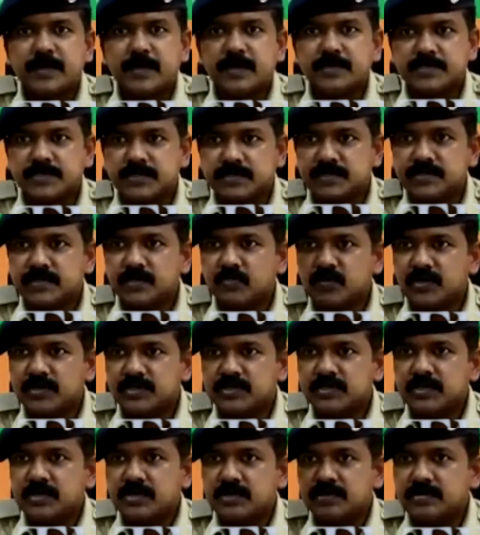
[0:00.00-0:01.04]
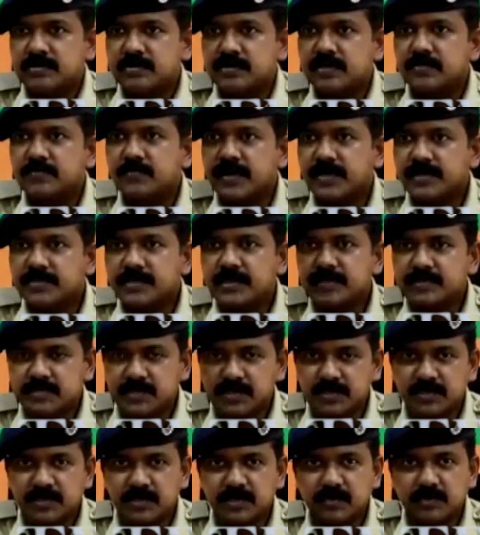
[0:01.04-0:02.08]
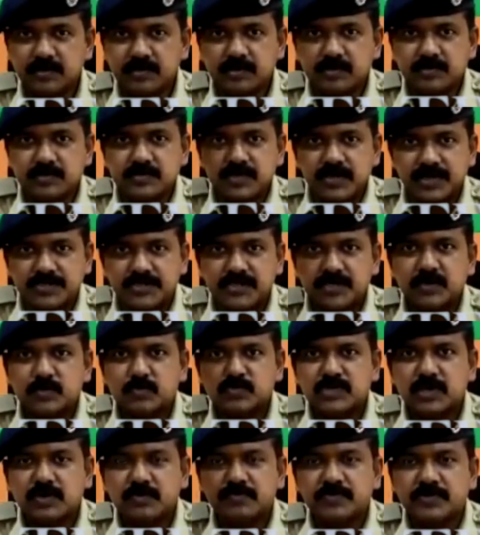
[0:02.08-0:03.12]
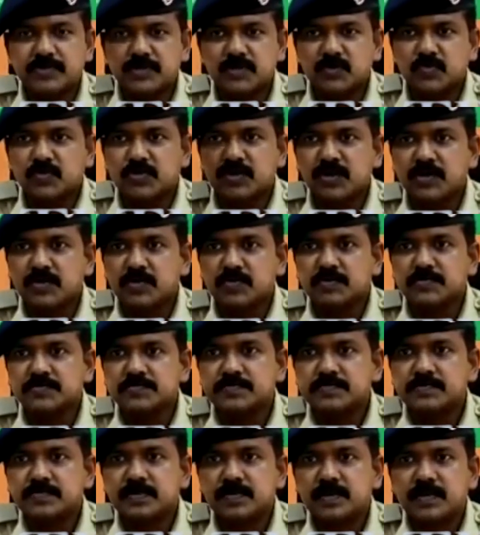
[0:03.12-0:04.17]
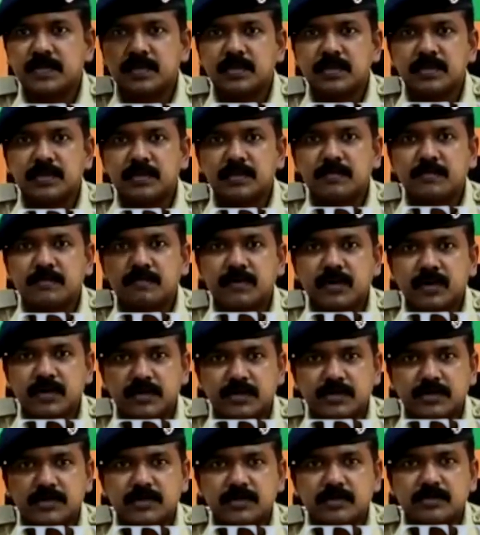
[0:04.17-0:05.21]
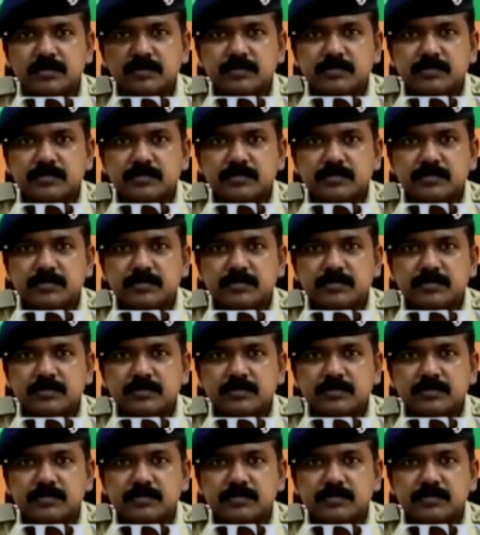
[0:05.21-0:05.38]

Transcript: రాసిన తర్వాత ఎవరైతే సీనియర్ స్టేషన్ హౌస్ ఆఫీసర్ ఉన్నారో వారికి